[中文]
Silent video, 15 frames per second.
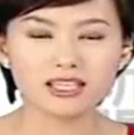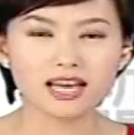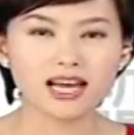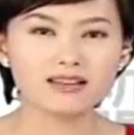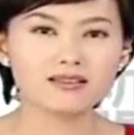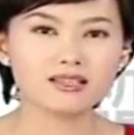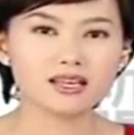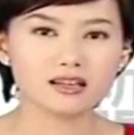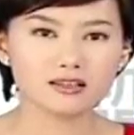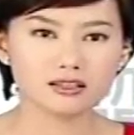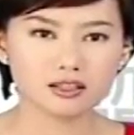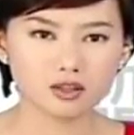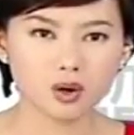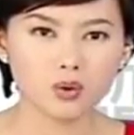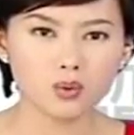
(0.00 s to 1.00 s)
一旦测
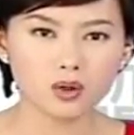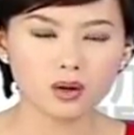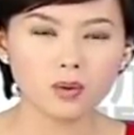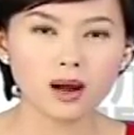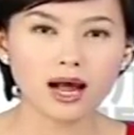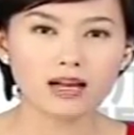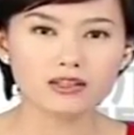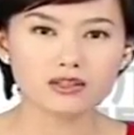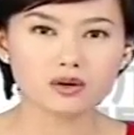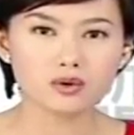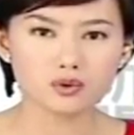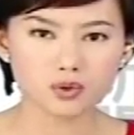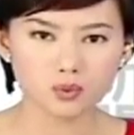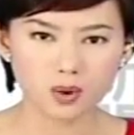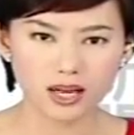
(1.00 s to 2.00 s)
试通过的话，
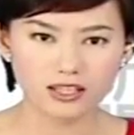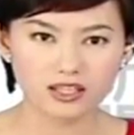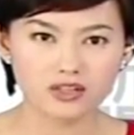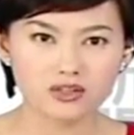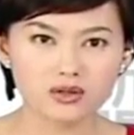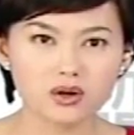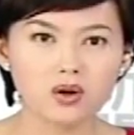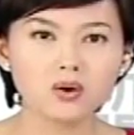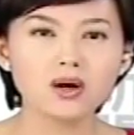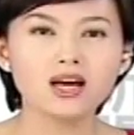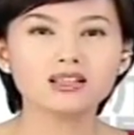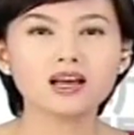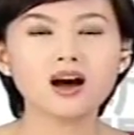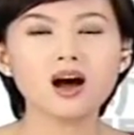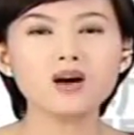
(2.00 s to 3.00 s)
受训完成之后
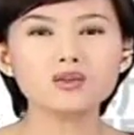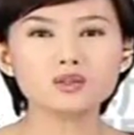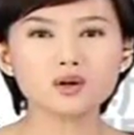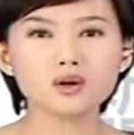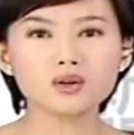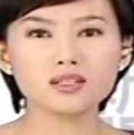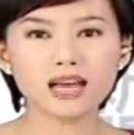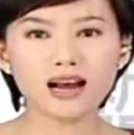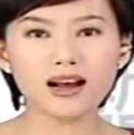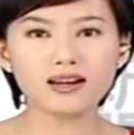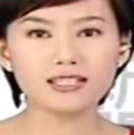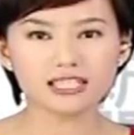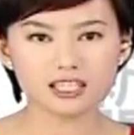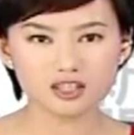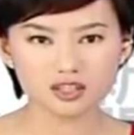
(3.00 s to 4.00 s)
到澳洲当
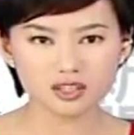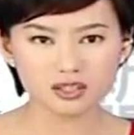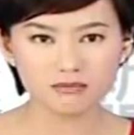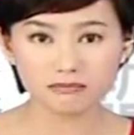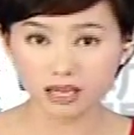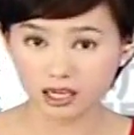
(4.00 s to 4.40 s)
机师，